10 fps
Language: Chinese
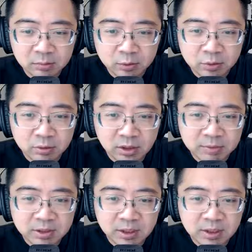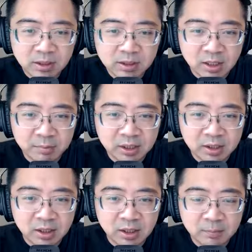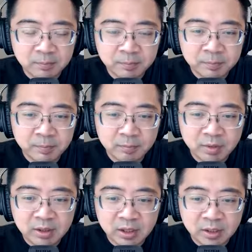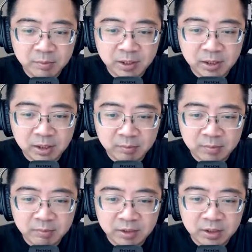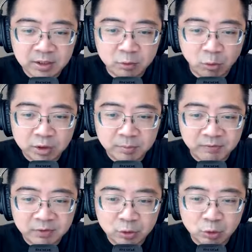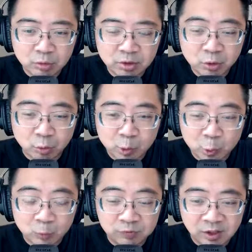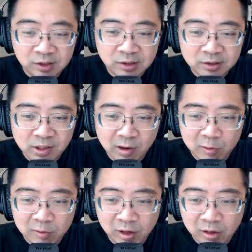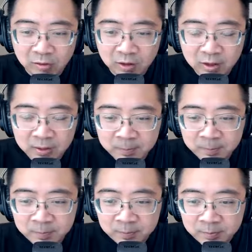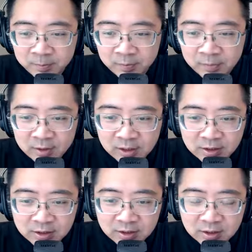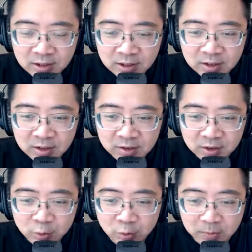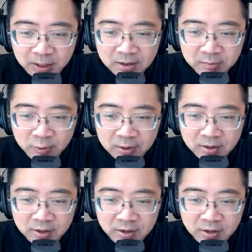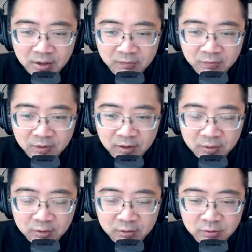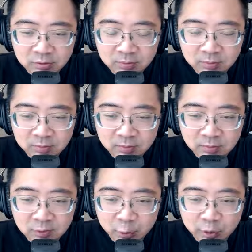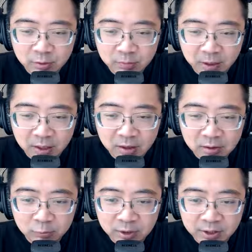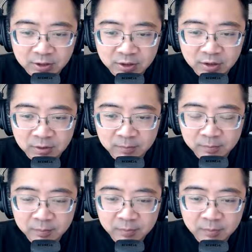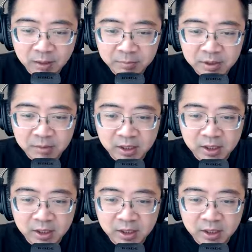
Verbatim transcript: 比如说他们现在也参加 MINT，MINT 里面他们的 MINT score 是百分之九，是九十五分，也是超高哎。他其实现在的 Discord 八万四千人，然后 Twitter 八五万两千人，他 Min 那